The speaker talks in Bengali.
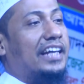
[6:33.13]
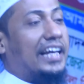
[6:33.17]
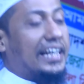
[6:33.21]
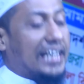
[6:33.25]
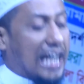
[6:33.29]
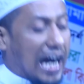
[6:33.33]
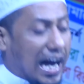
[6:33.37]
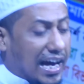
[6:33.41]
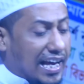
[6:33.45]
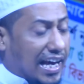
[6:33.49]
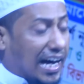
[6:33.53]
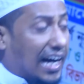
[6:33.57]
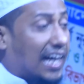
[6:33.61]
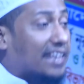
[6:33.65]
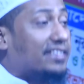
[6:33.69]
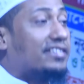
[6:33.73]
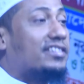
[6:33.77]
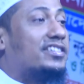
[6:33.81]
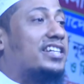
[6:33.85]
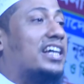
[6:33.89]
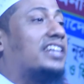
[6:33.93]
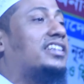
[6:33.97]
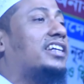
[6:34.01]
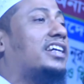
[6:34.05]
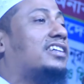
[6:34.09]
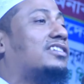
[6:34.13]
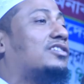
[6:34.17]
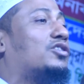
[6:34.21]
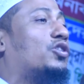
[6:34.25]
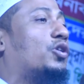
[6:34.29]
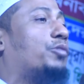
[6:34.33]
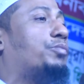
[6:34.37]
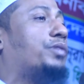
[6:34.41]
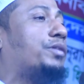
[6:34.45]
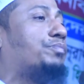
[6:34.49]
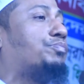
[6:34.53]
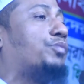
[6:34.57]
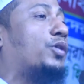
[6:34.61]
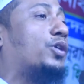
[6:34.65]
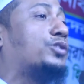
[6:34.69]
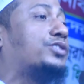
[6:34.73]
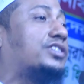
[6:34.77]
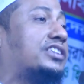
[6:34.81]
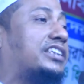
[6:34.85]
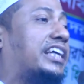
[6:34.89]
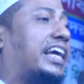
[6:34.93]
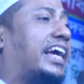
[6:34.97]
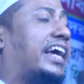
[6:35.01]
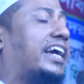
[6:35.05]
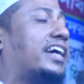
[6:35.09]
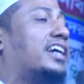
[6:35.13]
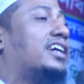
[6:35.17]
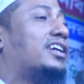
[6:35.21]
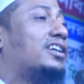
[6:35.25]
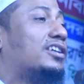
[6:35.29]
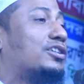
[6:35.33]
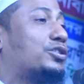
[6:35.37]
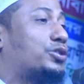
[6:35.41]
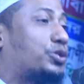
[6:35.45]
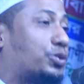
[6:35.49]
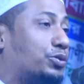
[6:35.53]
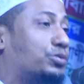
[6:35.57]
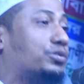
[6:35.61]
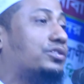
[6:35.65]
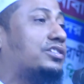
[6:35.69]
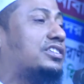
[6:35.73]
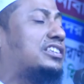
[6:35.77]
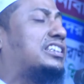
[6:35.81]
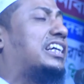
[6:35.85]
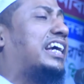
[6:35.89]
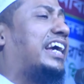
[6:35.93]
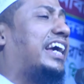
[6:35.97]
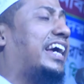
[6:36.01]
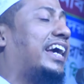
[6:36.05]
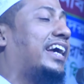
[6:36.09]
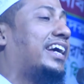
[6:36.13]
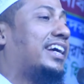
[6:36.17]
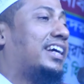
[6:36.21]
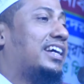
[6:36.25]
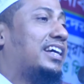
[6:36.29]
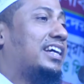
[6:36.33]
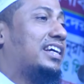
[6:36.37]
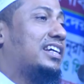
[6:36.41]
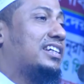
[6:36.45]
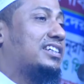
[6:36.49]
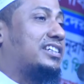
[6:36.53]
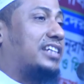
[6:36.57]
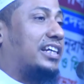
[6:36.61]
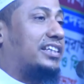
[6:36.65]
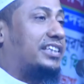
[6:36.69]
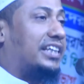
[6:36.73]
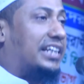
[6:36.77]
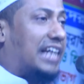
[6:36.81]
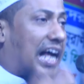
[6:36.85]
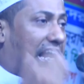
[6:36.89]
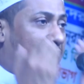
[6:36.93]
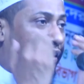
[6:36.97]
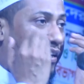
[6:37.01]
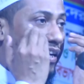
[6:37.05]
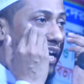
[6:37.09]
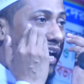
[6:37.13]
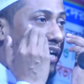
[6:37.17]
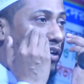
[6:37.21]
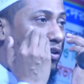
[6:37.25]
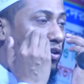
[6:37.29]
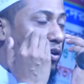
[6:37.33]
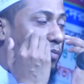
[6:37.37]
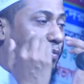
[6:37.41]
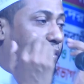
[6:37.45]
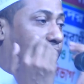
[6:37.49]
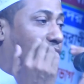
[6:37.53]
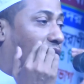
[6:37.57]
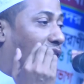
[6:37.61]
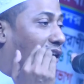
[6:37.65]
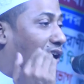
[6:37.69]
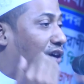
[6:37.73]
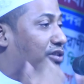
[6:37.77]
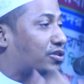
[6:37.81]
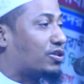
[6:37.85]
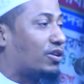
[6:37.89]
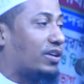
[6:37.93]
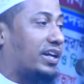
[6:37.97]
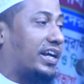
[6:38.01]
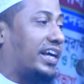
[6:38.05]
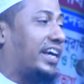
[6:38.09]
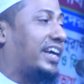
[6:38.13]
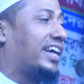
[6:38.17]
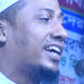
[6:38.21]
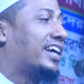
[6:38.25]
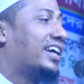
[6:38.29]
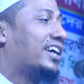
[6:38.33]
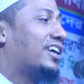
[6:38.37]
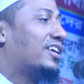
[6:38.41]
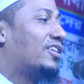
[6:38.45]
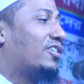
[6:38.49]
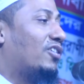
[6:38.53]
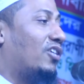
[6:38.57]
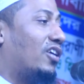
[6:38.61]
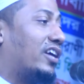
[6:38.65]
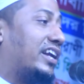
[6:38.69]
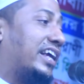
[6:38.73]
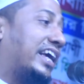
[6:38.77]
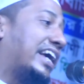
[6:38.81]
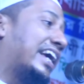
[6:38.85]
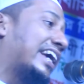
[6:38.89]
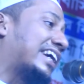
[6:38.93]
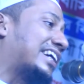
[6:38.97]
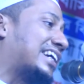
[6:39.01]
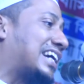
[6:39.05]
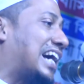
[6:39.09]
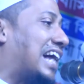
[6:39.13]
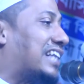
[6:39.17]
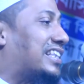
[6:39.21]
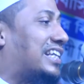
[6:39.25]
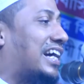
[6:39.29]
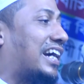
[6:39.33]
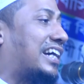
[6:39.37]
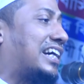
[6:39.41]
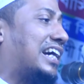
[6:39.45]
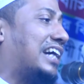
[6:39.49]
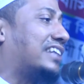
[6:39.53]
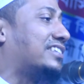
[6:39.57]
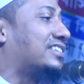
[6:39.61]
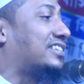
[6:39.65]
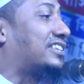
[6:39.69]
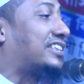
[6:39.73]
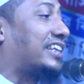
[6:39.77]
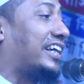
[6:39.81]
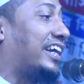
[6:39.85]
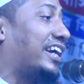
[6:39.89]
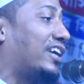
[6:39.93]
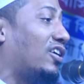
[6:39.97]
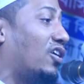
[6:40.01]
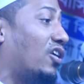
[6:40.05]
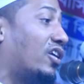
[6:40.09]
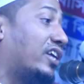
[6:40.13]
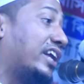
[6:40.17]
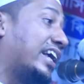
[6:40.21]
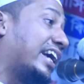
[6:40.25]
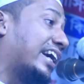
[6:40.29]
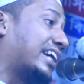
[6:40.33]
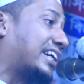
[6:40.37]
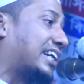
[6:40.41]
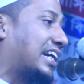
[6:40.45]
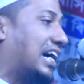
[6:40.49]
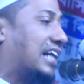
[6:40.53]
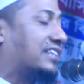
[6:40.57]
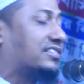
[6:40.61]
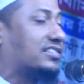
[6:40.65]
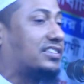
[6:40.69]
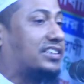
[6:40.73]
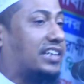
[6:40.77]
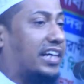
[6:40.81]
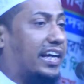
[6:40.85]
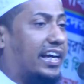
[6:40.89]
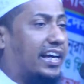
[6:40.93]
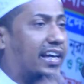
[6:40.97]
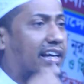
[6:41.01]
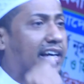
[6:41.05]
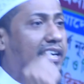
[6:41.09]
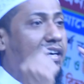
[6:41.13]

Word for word: এই আয়াত যেদিন নবী পড়ছে শুনছে সেদিন আল্লাহর নবী অজরে অনেক কাঁদা কাঁদছে অনেক কাঁদছে